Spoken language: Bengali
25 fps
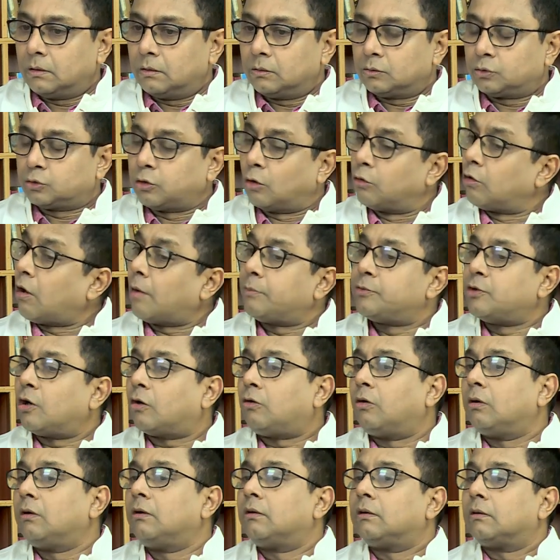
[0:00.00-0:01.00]
সৌরভ
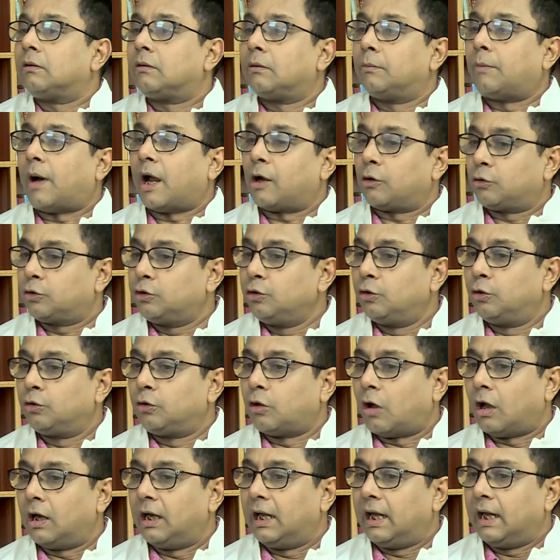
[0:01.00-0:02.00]
যখন ভারতীয়
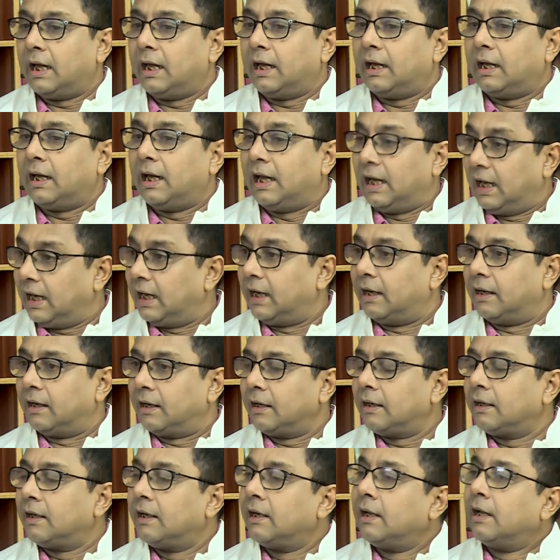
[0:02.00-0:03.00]
দলে এলেন
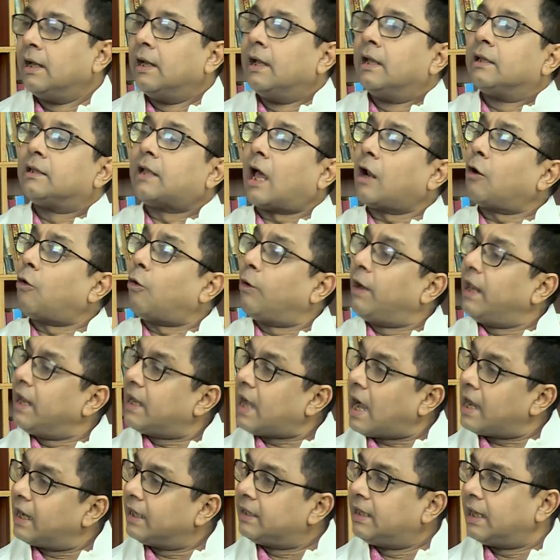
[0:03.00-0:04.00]
তার অনেক
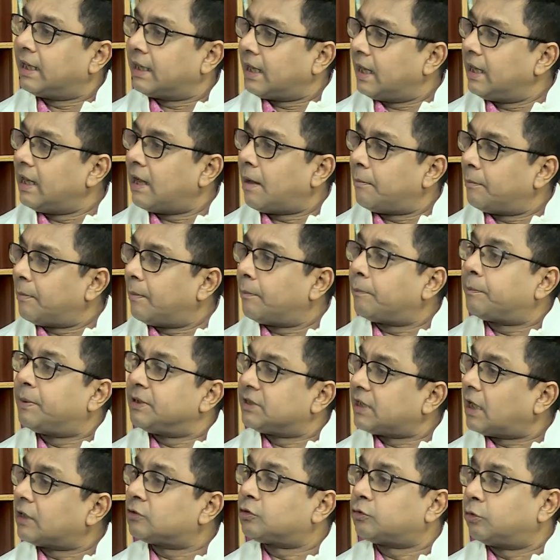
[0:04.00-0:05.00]
আগে থেকেই
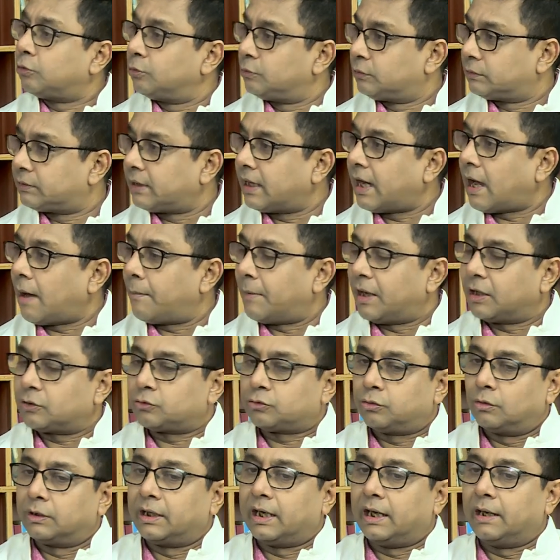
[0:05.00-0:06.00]
পেশার সূত্রে আমার
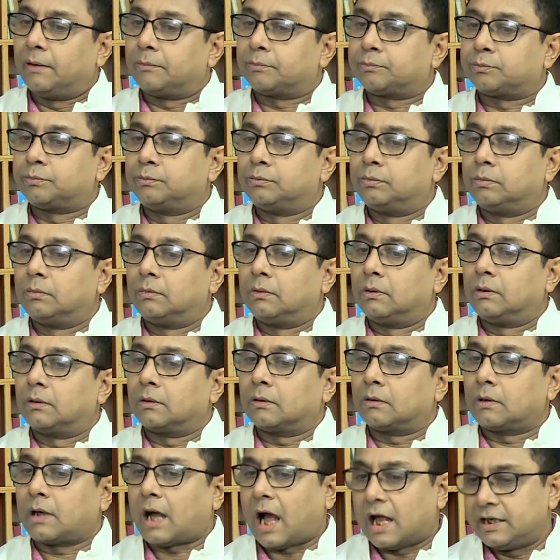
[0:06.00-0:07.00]
সঙ্গে
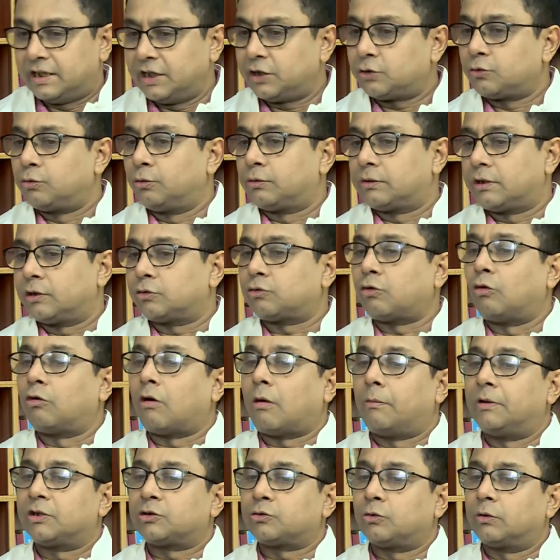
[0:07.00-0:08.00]
কাজের সূত্রে
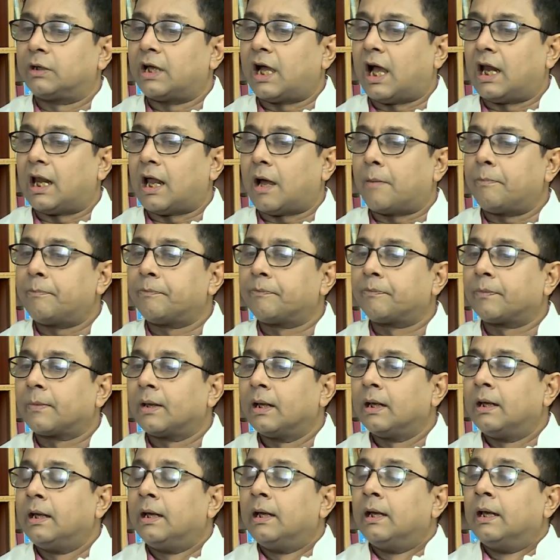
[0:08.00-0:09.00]
সৌরভের সঙ্গে আলাপ
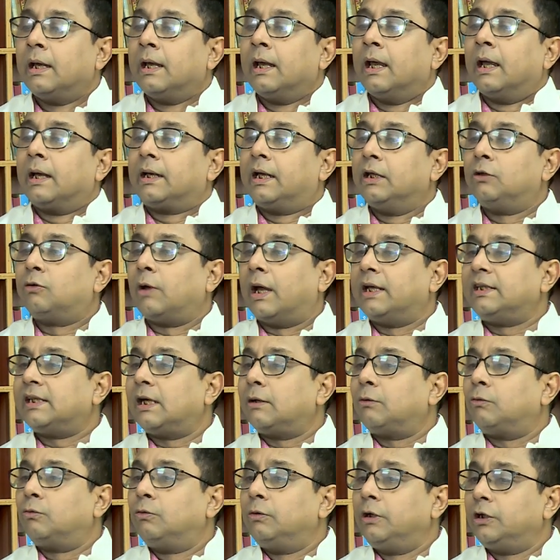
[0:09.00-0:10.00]
কিন্তু এই যে
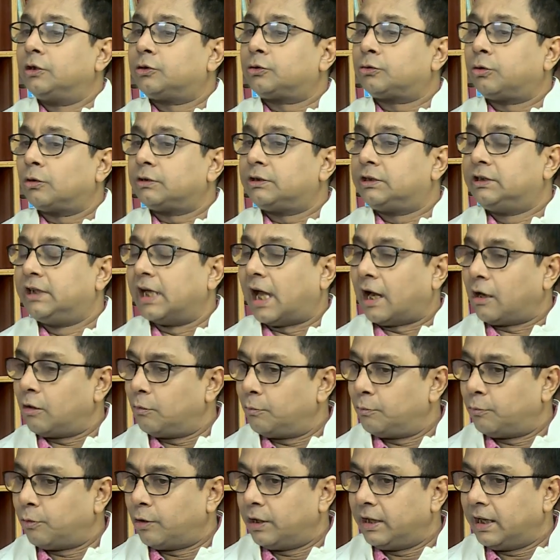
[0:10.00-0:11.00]
উনিশশো
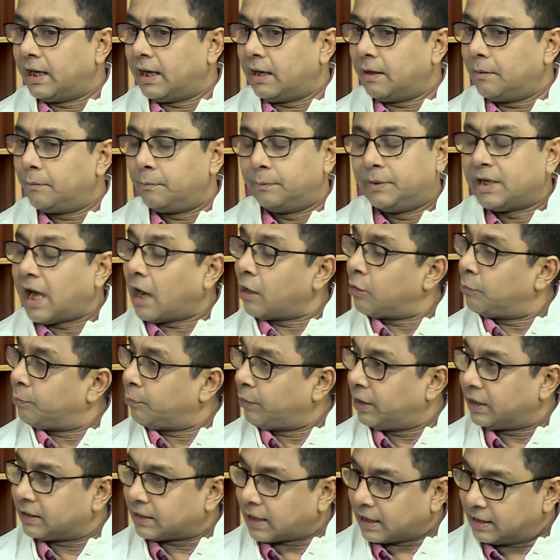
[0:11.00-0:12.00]
ছিয়ানব্বইয়ে
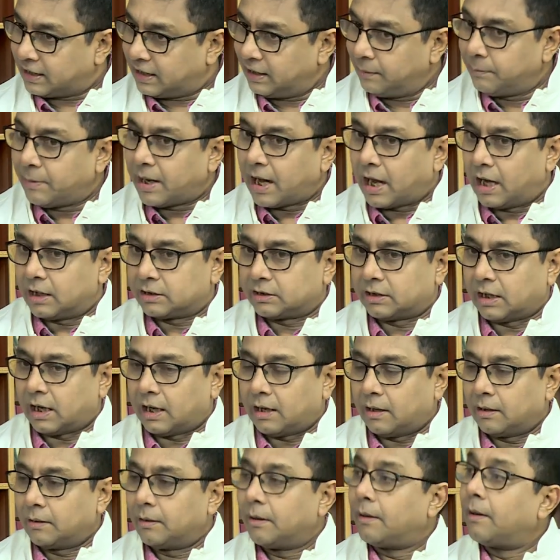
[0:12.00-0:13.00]
বিরানব্বইয়ে তার টিমে আসা
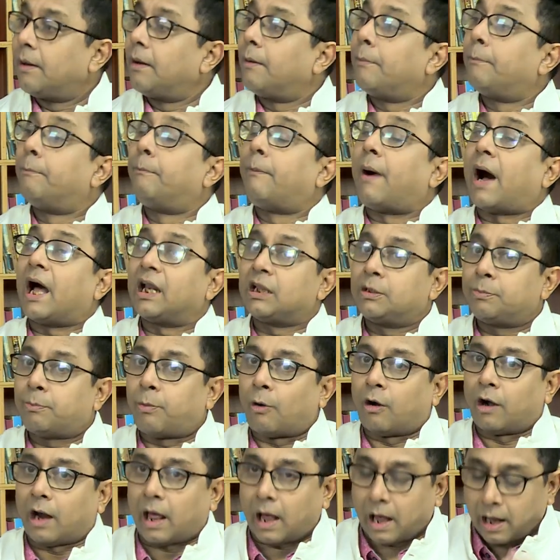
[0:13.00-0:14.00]
বাদ
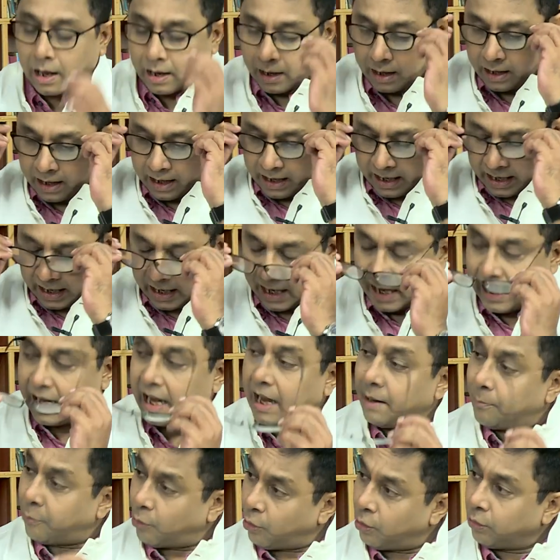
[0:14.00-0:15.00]
পড়া
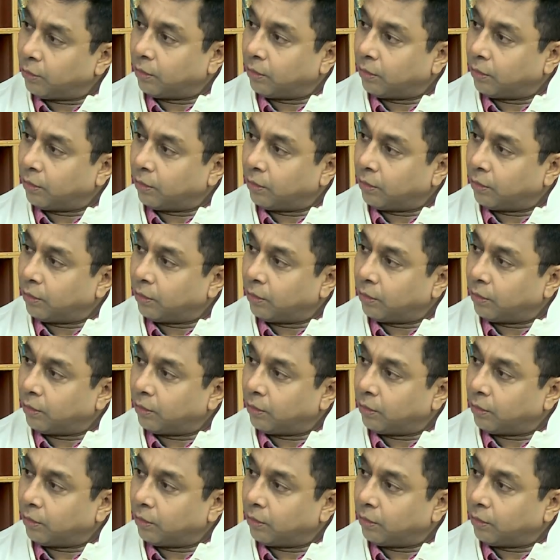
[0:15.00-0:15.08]
এবং